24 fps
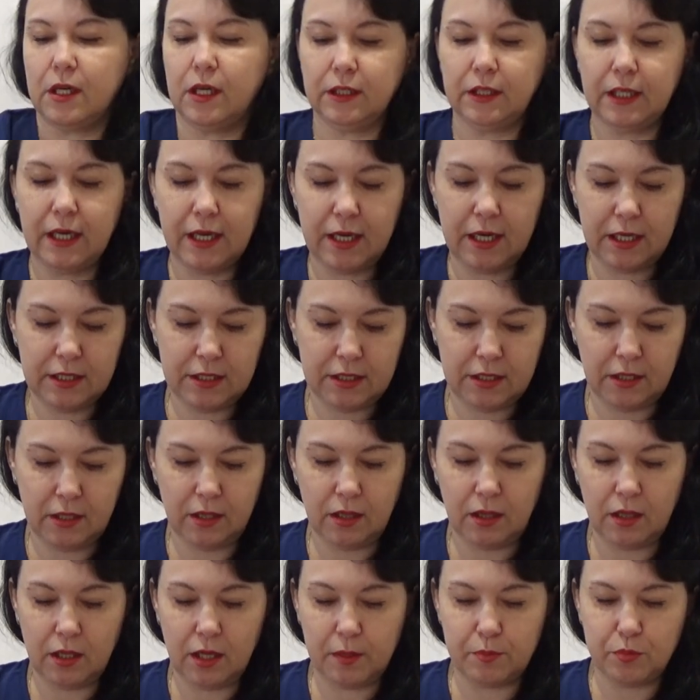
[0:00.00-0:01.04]
Когда я
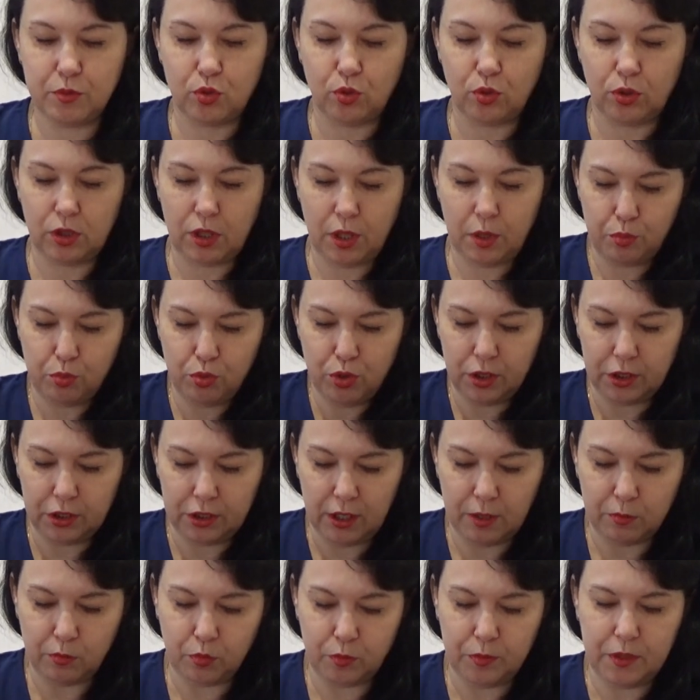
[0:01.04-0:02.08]
делала обзор набора,
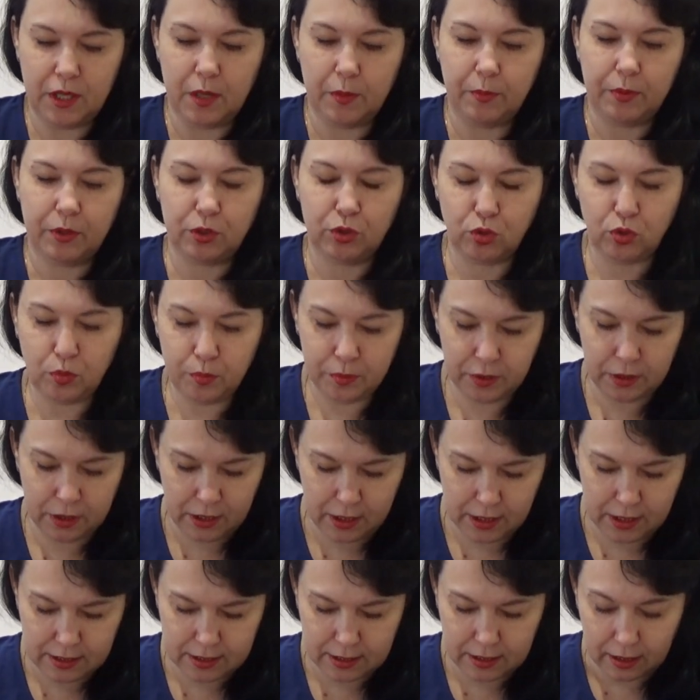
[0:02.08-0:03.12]
там у меня подробные
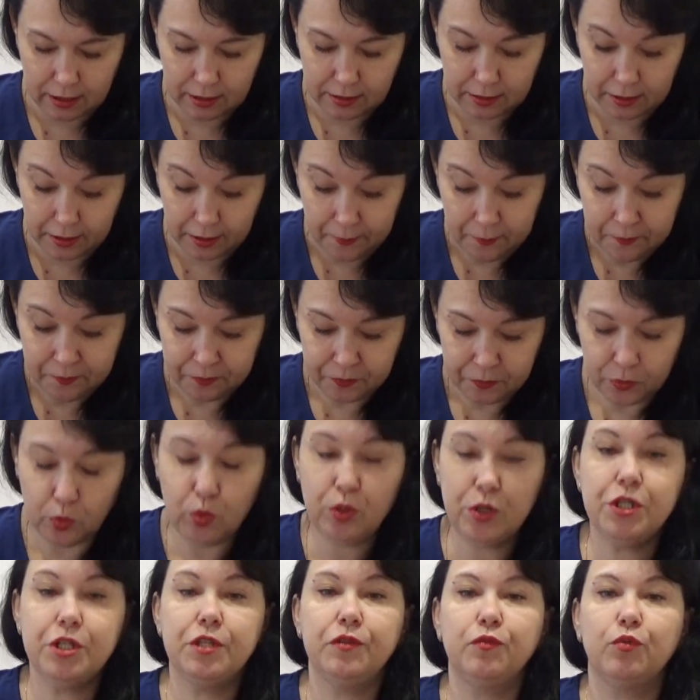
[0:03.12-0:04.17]
есть данные. Но
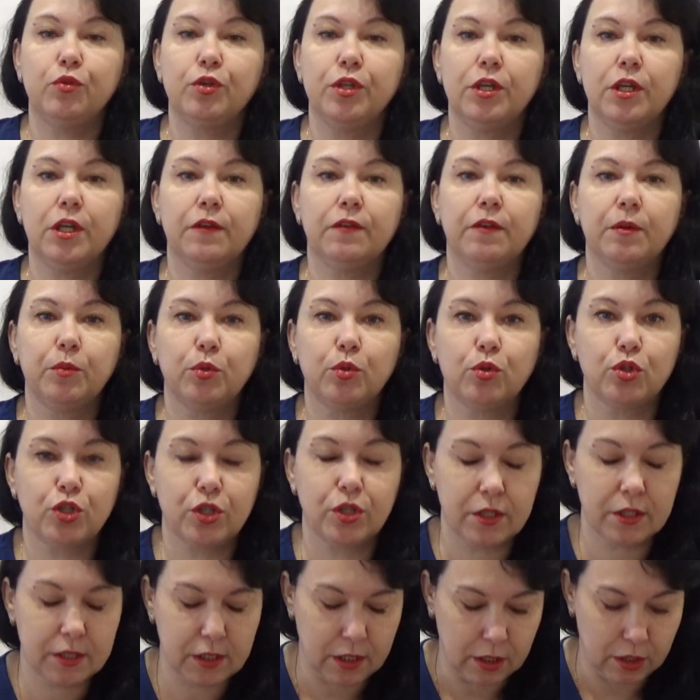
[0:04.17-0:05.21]
ну и сегодня я вам
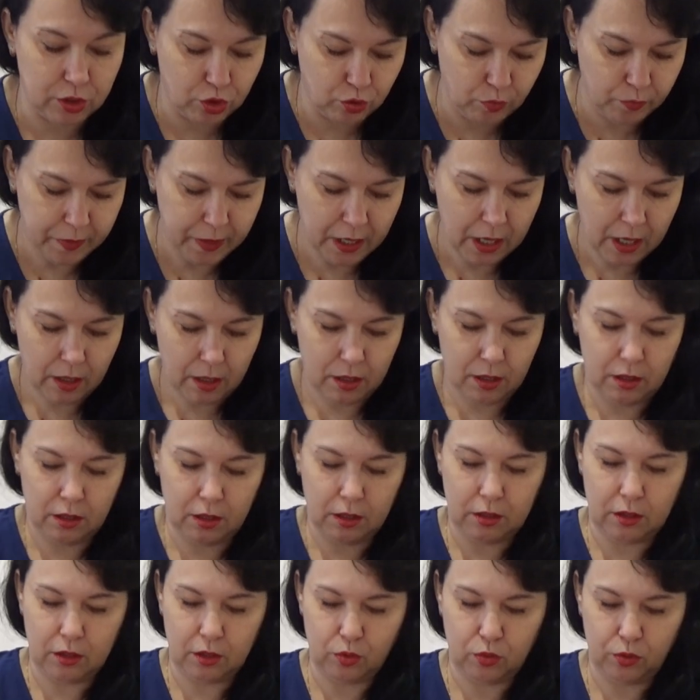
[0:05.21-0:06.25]
тоже расскажу,
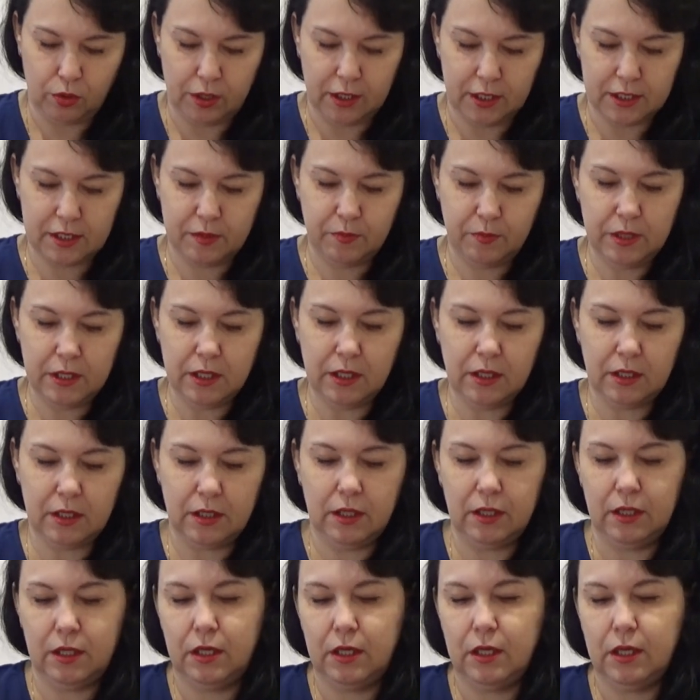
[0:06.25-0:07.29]
а, какой размер
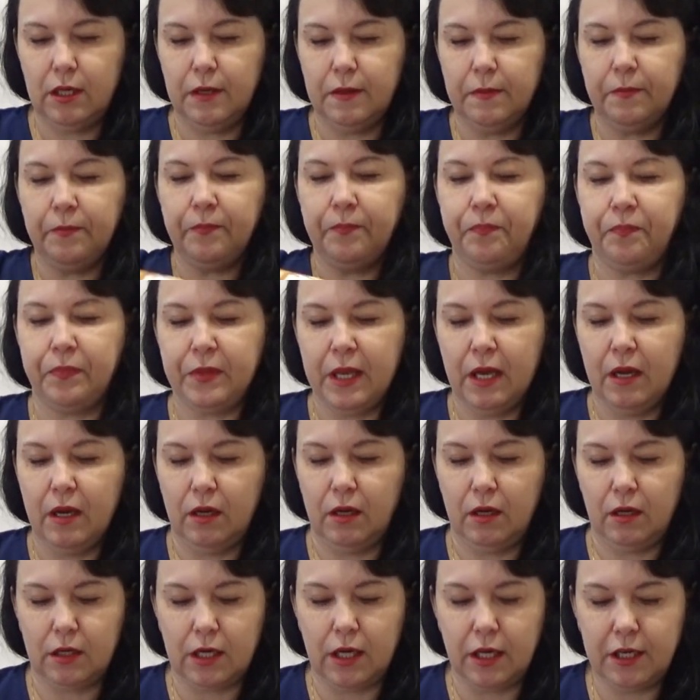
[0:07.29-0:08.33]
и
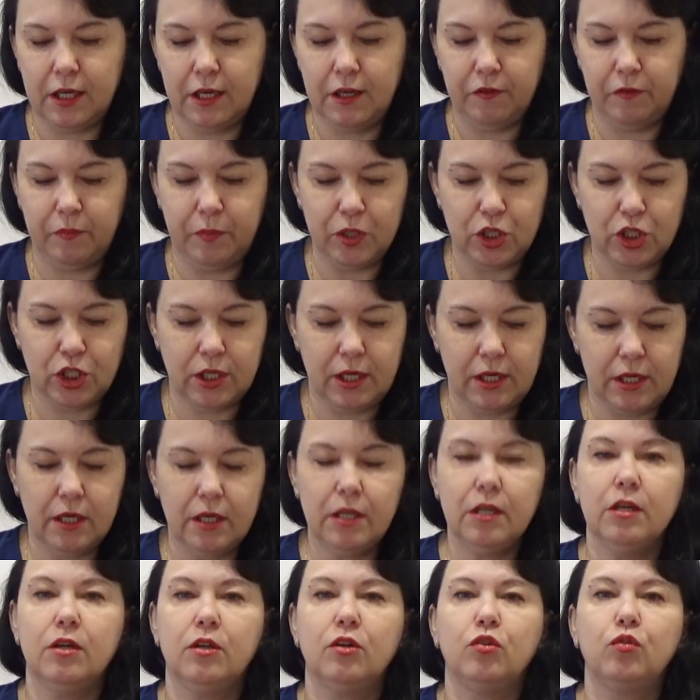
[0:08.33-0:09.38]
а, какие
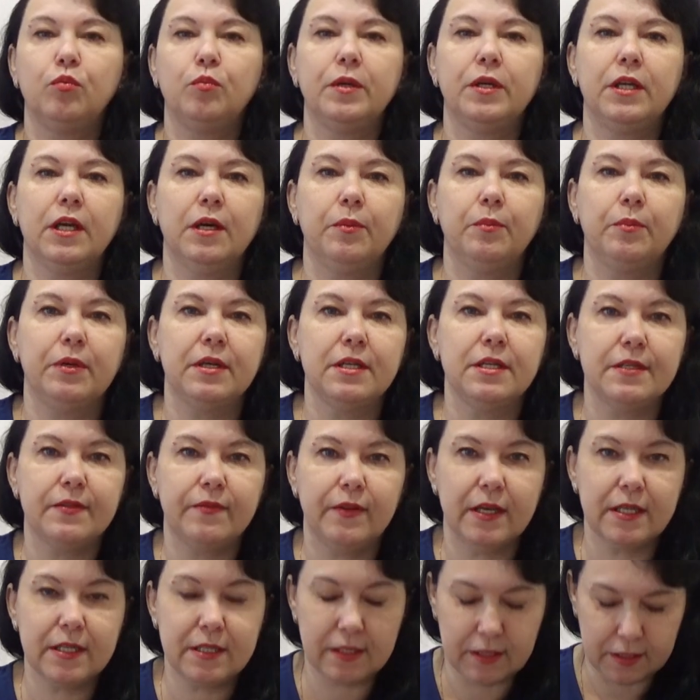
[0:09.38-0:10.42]
впечатления у меня были
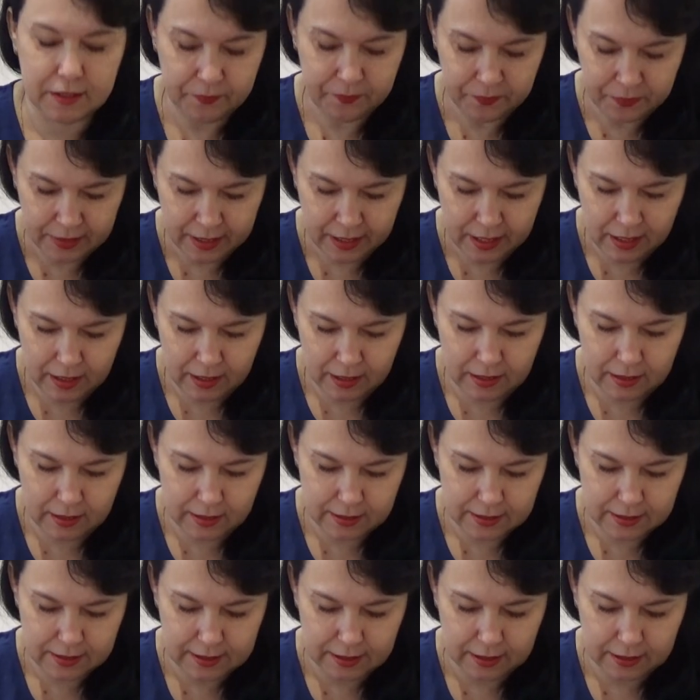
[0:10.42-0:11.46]
связаны с
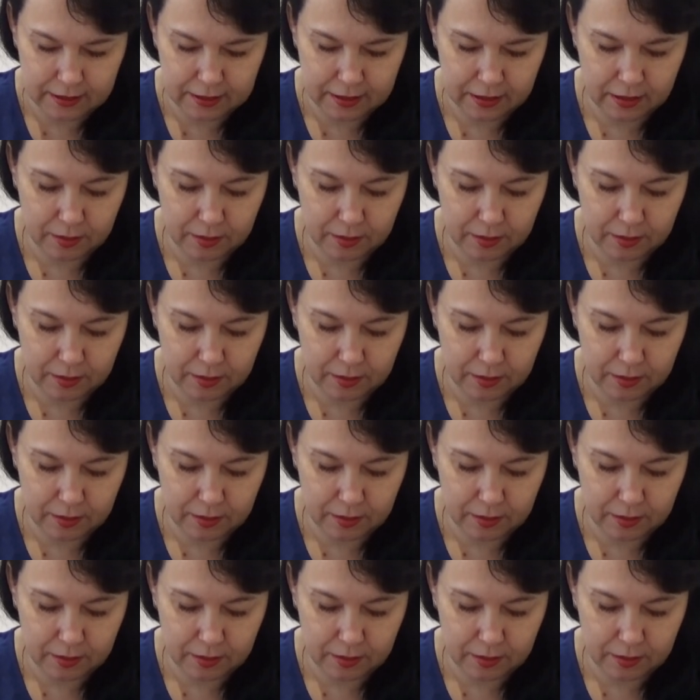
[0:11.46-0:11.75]
а, с этой